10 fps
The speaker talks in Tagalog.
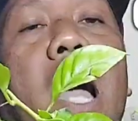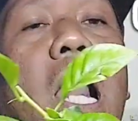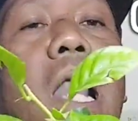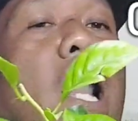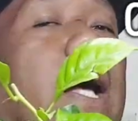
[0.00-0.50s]

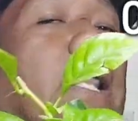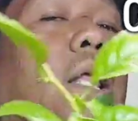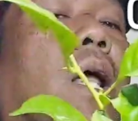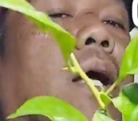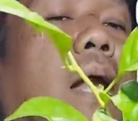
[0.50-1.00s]
Ang lalaki
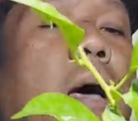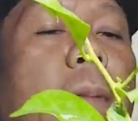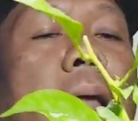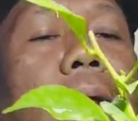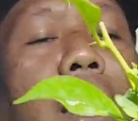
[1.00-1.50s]
talaga,
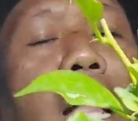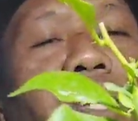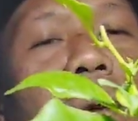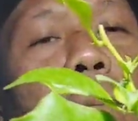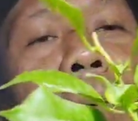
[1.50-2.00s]
grabe, ang lalaki.
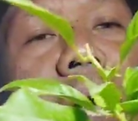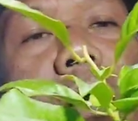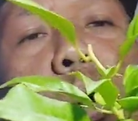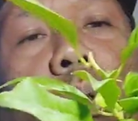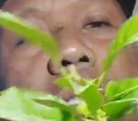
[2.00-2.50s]
Siyempre,
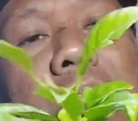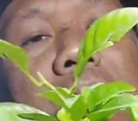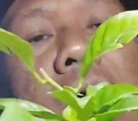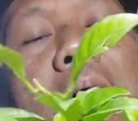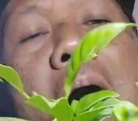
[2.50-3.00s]

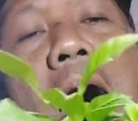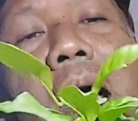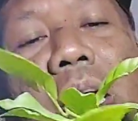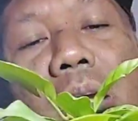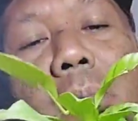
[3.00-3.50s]
golden,
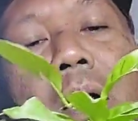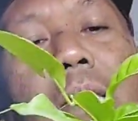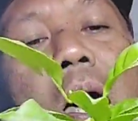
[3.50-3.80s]
ang kanyang mga